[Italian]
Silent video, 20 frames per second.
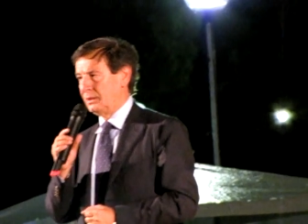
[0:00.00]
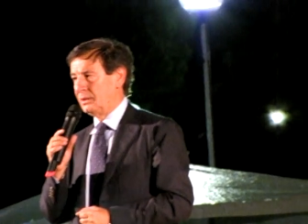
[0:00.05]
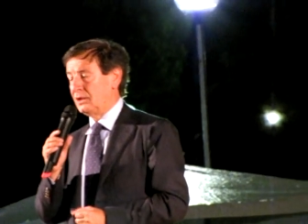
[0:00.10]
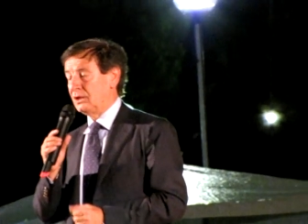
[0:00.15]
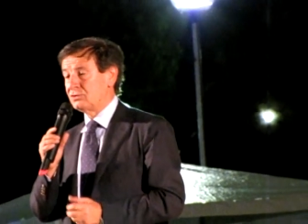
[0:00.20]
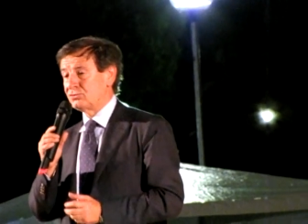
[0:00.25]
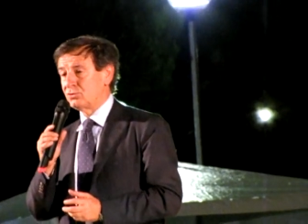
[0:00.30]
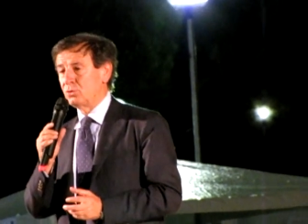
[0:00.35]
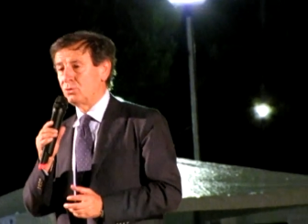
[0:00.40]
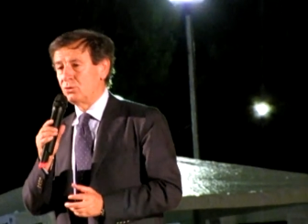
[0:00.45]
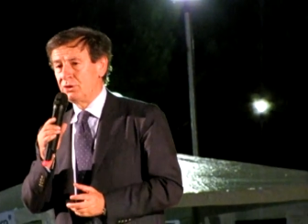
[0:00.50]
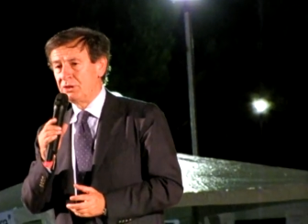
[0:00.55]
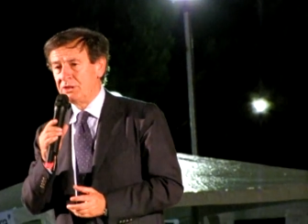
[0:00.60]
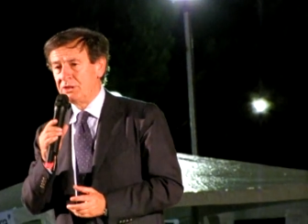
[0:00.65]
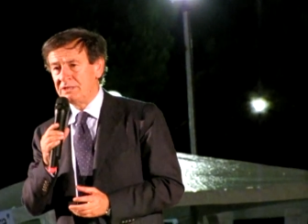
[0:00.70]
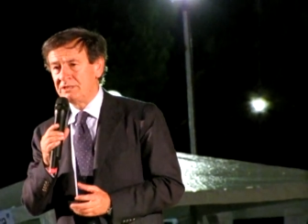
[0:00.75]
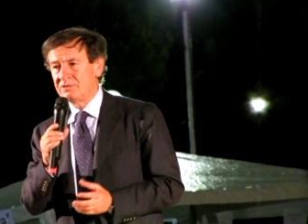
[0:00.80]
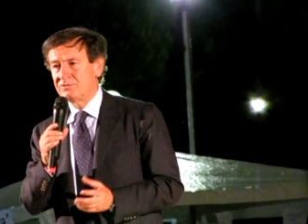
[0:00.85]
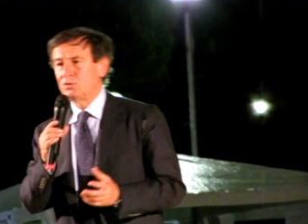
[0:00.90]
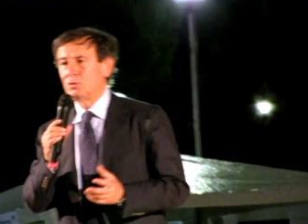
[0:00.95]
È solo
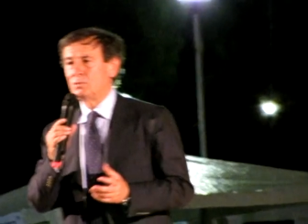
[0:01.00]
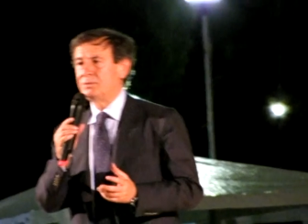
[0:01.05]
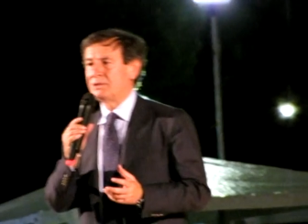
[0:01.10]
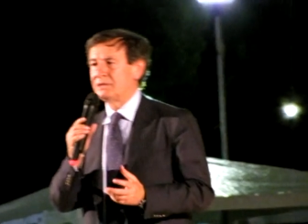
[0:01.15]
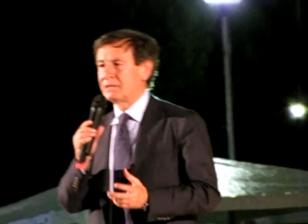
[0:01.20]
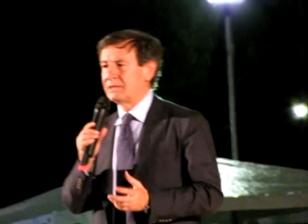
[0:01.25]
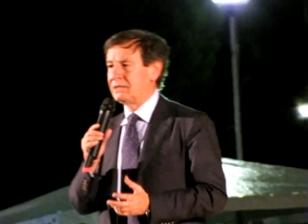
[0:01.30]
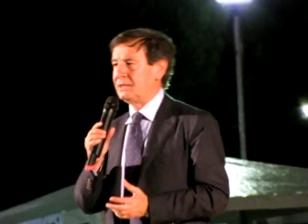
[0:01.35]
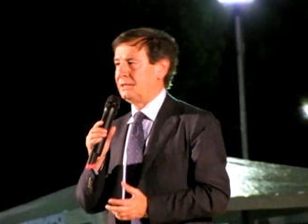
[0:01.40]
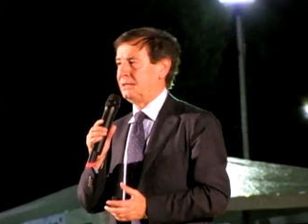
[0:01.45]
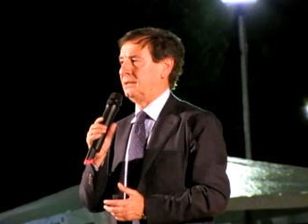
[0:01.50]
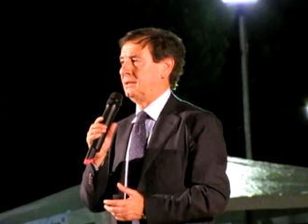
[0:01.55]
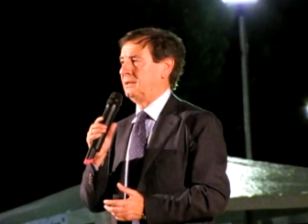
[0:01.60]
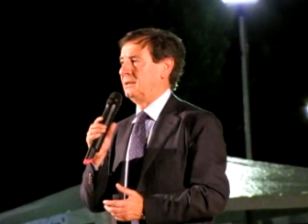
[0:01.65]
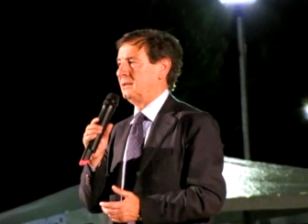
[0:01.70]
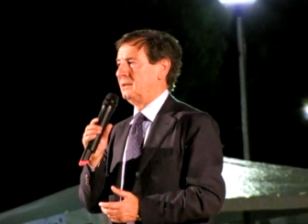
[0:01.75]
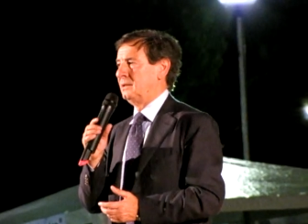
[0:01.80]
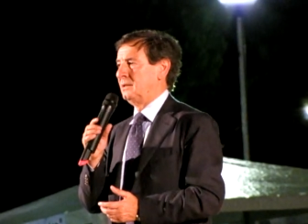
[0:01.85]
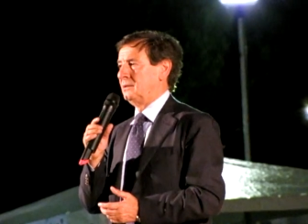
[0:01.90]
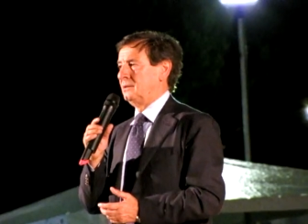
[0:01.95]
l'inizio perché
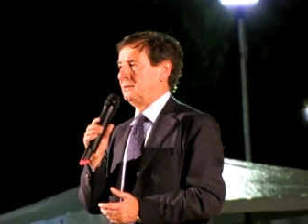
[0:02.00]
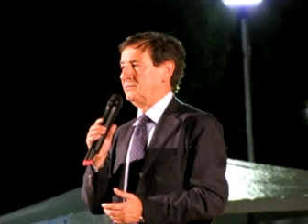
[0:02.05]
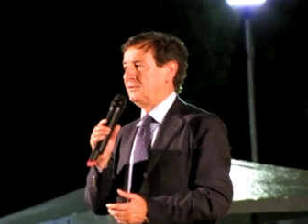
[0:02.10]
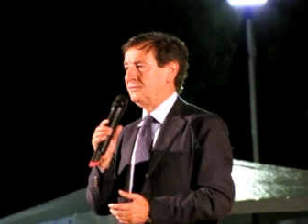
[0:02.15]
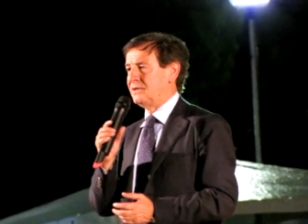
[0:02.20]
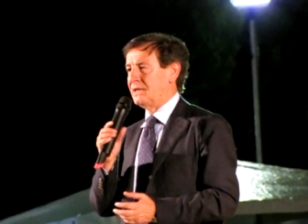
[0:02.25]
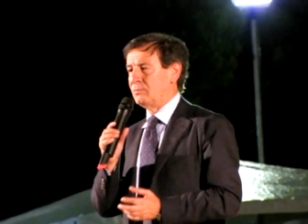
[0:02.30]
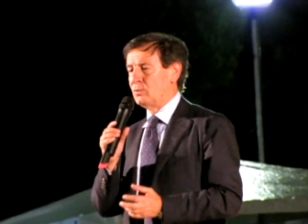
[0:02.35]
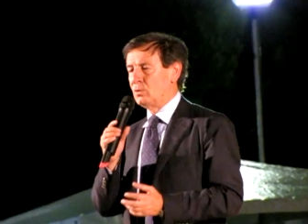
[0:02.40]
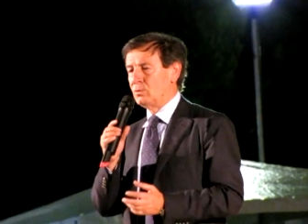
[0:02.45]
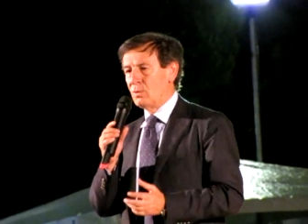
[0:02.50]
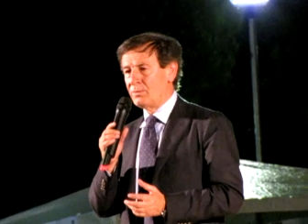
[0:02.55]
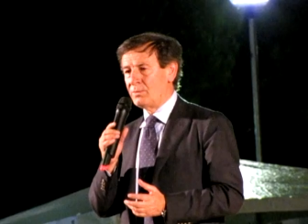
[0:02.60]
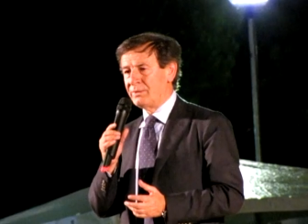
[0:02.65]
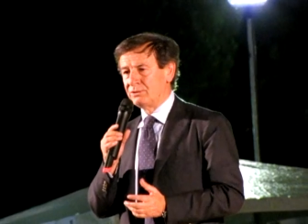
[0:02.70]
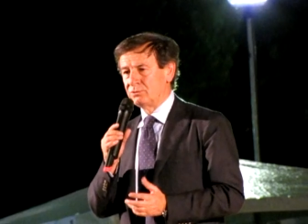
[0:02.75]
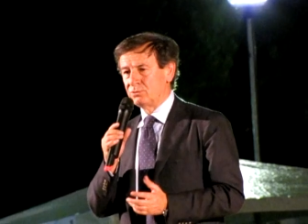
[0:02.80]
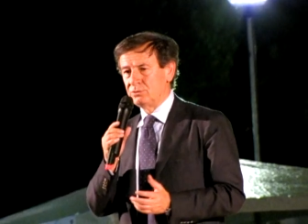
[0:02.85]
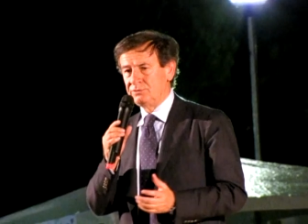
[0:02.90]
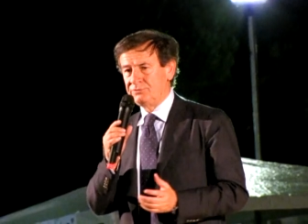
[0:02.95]
viviamo un
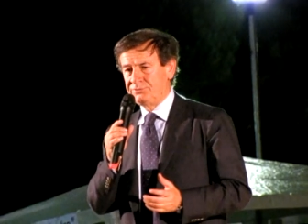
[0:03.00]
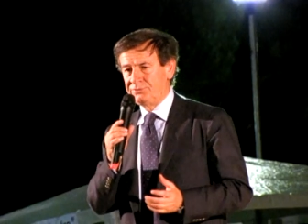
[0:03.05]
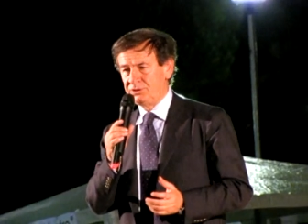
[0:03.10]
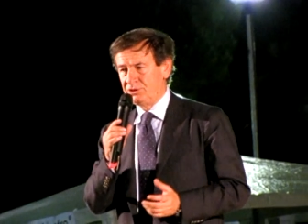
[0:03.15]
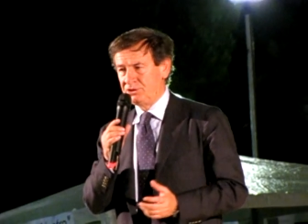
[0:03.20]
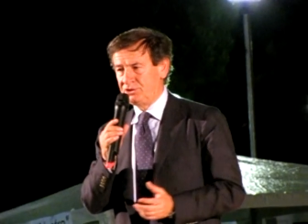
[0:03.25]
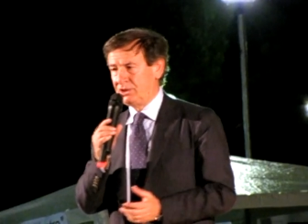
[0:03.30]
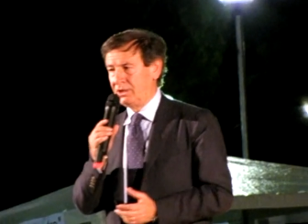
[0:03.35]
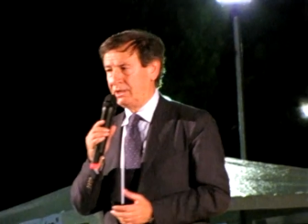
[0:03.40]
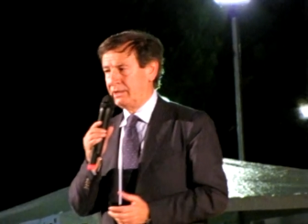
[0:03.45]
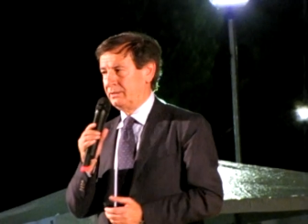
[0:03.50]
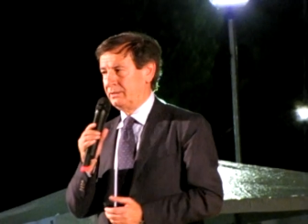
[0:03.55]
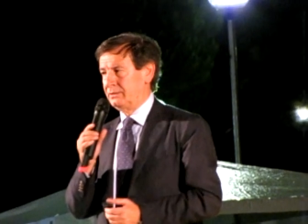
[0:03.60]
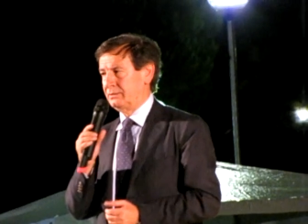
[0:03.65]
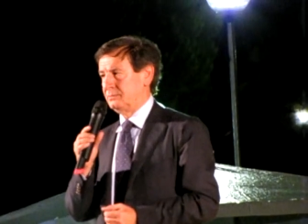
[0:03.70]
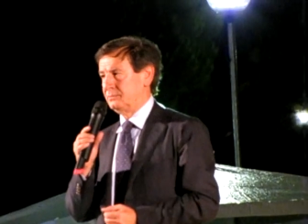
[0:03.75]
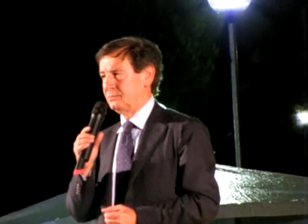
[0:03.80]
momento difficile,